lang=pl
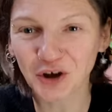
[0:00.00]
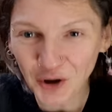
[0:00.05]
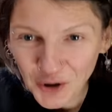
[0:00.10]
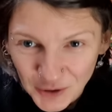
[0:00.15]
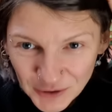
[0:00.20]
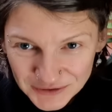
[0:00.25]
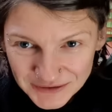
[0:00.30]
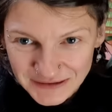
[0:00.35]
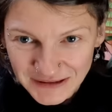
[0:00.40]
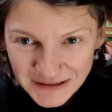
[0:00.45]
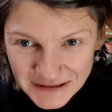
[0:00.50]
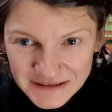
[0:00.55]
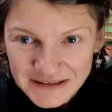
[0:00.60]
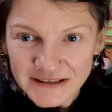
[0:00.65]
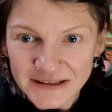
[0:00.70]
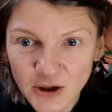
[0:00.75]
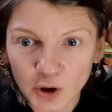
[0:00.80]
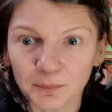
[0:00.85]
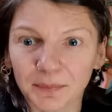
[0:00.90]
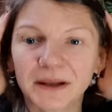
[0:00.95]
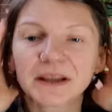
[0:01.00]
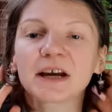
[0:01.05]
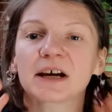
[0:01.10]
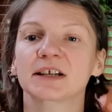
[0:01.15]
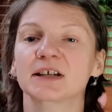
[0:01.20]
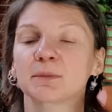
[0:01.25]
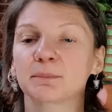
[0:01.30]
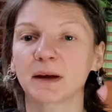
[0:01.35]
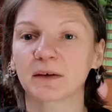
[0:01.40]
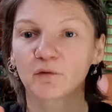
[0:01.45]
do y, zrobienia
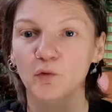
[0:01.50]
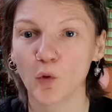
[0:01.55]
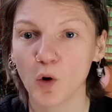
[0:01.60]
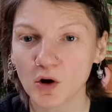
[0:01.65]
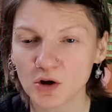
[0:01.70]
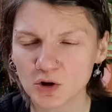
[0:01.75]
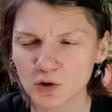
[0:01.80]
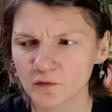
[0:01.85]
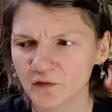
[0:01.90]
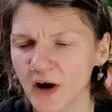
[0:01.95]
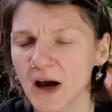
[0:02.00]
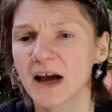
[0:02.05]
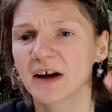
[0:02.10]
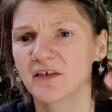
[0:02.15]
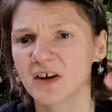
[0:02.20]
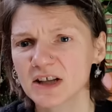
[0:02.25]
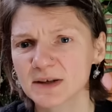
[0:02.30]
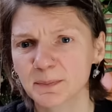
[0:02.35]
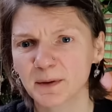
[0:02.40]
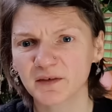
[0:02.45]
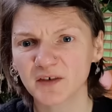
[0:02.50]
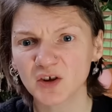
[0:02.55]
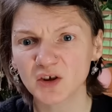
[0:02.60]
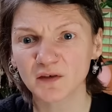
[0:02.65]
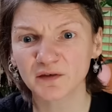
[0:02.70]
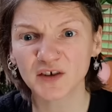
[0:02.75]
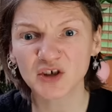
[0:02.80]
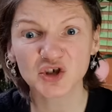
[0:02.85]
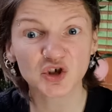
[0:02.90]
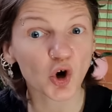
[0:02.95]
sobie włosów, więc
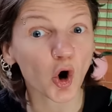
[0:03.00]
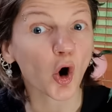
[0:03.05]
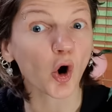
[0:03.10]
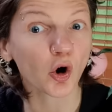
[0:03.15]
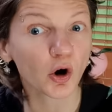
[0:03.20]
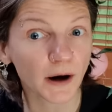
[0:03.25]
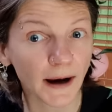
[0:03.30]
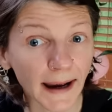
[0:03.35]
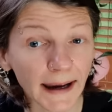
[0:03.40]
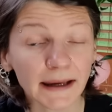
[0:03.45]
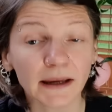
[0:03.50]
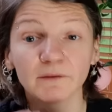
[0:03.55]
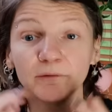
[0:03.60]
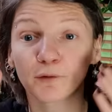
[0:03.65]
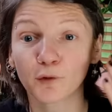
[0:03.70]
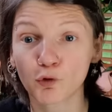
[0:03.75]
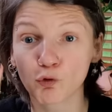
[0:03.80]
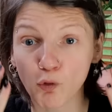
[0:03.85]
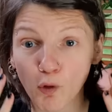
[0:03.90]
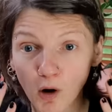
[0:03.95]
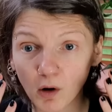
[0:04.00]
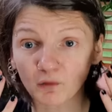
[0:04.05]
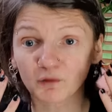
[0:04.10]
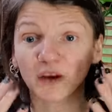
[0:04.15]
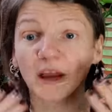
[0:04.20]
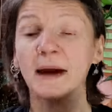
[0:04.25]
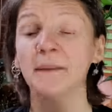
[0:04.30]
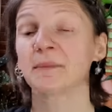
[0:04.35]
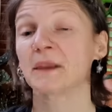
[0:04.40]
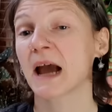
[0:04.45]
powinno wyjść ok w
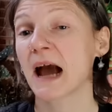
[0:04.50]
głowie.